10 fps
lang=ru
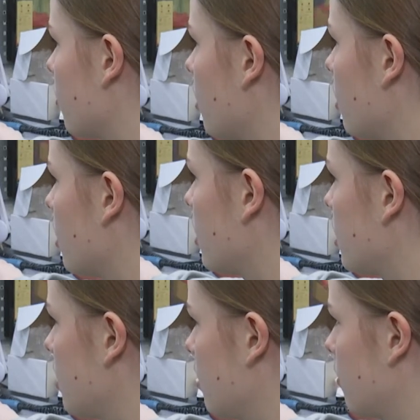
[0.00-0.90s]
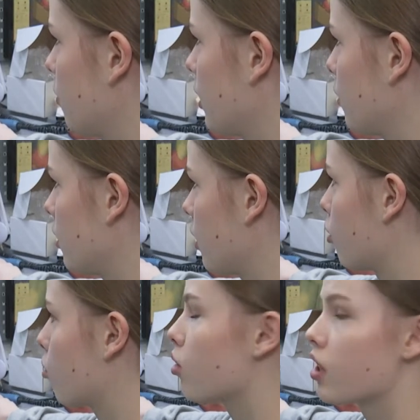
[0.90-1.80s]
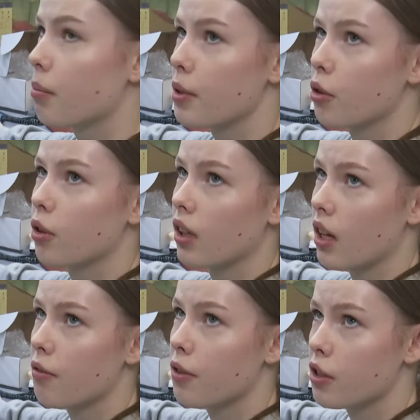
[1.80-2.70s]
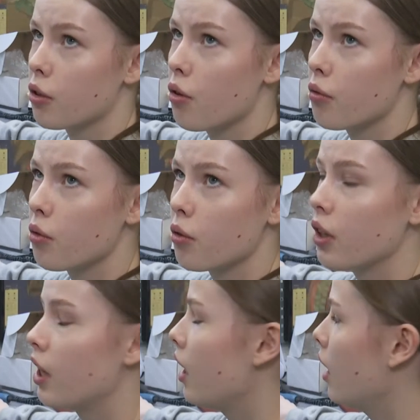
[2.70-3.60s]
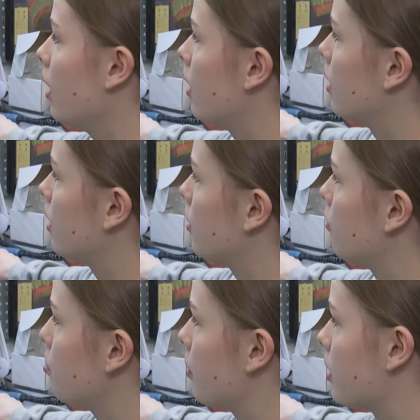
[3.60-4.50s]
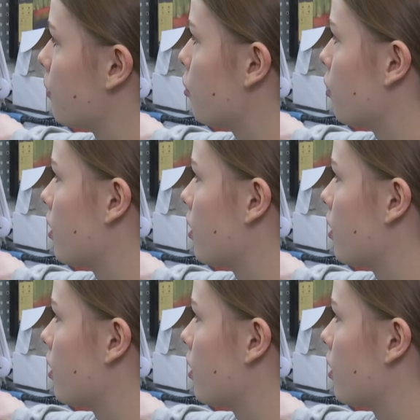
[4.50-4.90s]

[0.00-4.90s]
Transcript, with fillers: а, вот эта вот конструкция пойдет на фрезеровку, а, выпилится все на